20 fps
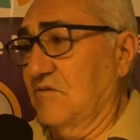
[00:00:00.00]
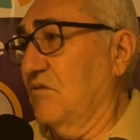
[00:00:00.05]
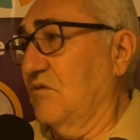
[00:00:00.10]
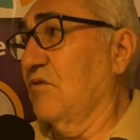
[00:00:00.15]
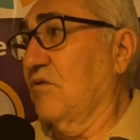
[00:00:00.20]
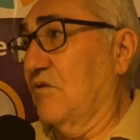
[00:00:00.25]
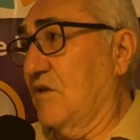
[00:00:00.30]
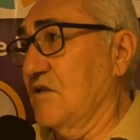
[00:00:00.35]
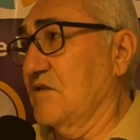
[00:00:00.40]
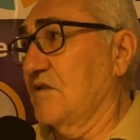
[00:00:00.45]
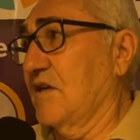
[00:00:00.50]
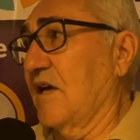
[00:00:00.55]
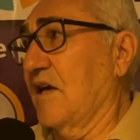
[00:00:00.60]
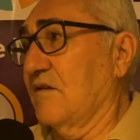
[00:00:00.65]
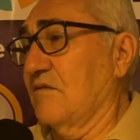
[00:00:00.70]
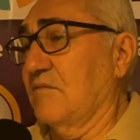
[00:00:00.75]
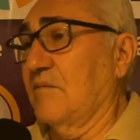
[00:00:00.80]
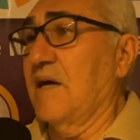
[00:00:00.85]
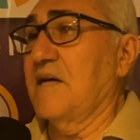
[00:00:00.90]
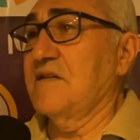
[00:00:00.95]
não
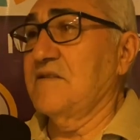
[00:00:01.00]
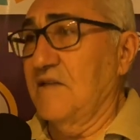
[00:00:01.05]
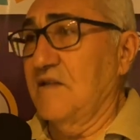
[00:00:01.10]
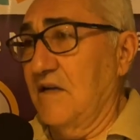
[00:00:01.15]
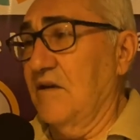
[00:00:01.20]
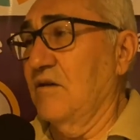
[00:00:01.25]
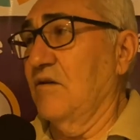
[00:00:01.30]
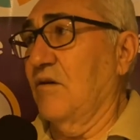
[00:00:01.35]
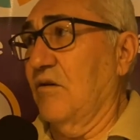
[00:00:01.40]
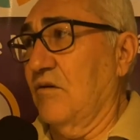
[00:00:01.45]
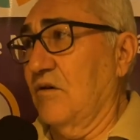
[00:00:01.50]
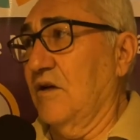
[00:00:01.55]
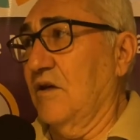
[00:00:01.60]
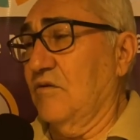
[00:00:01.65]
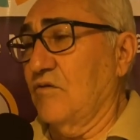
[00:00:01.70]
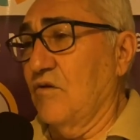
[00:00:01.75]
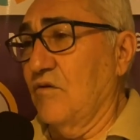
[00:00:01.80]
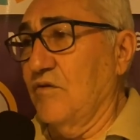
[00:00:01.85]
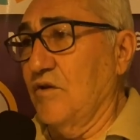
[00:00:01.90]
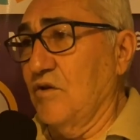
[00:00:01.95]
quiseram, mas ele, ele
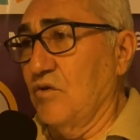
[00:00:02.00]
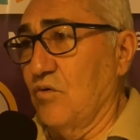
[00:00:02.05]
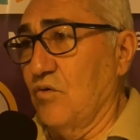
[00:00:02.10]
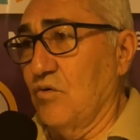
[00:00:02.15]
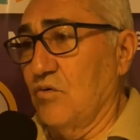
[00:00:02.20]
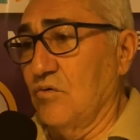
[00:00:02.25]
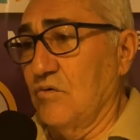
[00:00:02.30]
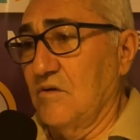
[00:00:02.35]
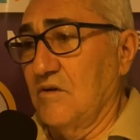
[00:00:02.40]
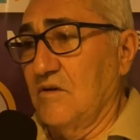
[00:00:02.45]
convidou.